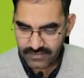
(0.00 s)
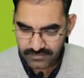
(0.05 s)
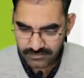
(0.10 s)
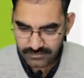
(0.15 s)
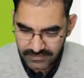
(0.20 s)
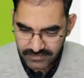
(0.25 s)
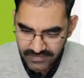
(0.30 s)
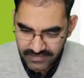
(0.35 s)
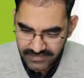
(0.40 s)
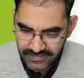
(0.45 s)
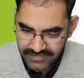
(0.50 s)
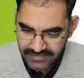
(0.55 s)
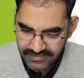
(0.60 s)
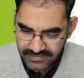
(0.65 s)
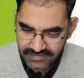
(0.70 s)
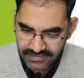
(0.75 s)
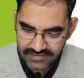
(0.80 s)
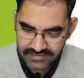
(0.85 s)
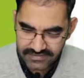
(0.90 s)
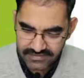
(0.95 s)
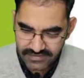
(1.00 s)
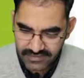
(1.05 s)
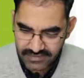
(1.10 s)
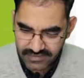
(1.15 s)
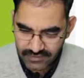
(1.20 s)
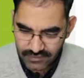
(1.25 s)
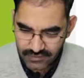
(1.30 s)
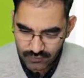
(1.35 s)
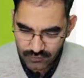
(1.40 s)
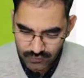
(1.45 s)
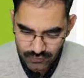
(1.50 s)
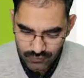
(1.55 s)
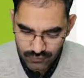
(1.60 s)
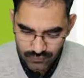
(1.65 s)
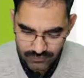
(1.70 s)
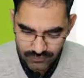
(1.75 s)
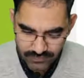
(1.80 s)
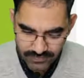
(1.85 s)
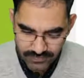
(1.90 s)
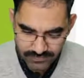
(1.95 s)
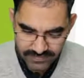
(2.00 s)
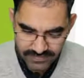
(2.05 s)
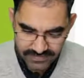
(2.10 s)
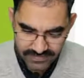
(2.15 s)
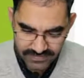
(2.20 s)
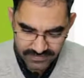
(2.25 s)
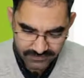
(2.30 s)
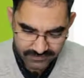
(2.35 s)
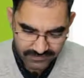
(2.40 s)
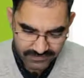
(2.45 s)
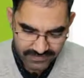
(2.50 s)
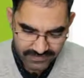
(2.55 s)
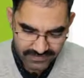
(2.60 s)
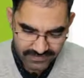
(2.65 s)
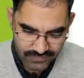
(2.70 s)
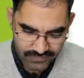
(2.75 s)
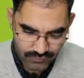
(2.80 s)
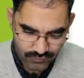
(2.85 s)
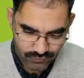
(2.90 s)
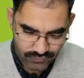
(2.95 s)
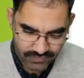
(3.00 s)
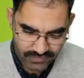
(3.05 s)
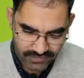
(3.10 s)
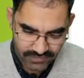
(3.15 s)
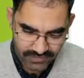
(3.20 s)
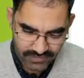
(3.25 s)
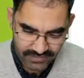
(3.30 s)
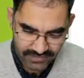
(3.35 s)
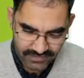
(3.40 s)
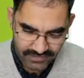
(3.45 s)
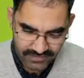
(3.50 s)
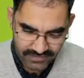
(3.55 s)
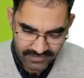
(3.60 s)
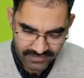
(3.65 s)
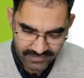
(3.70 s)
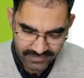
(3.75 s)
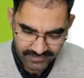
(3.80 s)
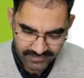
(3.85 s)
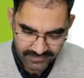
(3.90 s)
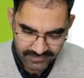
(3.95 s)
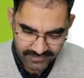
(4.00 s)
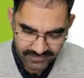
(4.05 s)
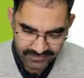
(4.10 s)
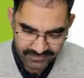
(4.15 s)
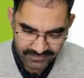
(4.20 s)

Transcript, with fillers: बट आंसर देना स्टार्ट करो अभी सिर्फ एक स्टूडेंट का आंसर आया है